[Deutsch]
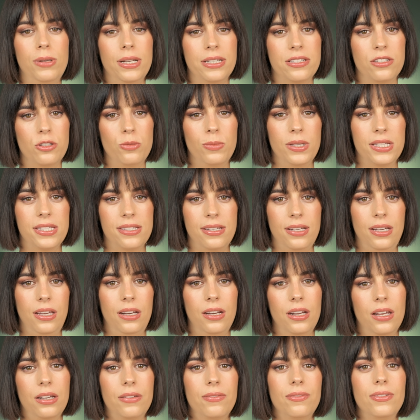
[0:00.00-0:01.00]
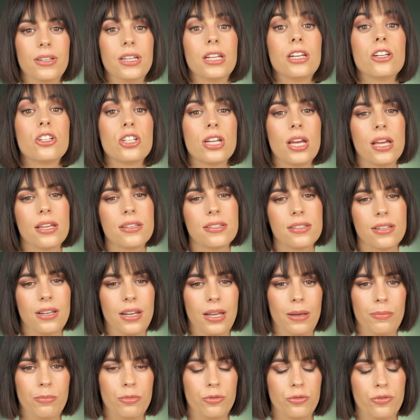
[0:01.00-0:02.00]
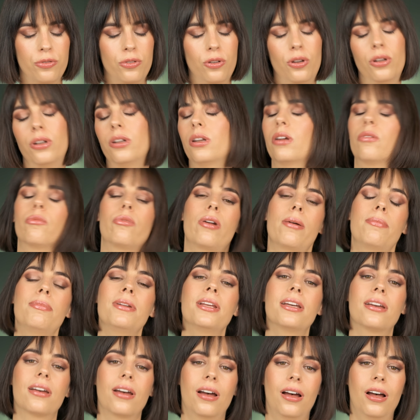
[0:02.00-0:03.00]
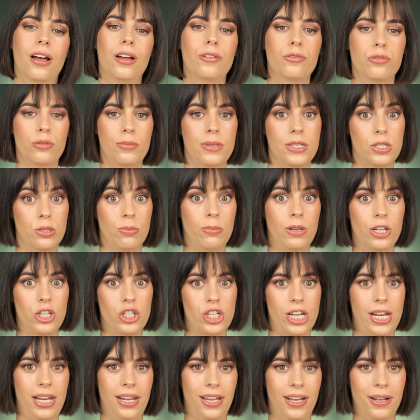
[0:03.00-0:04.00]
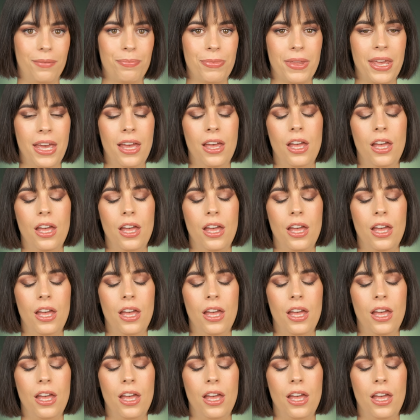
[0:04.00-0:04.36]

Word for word: Platz Nummer 10 hatten wir den Jazz Club von Replica von Maison Margiela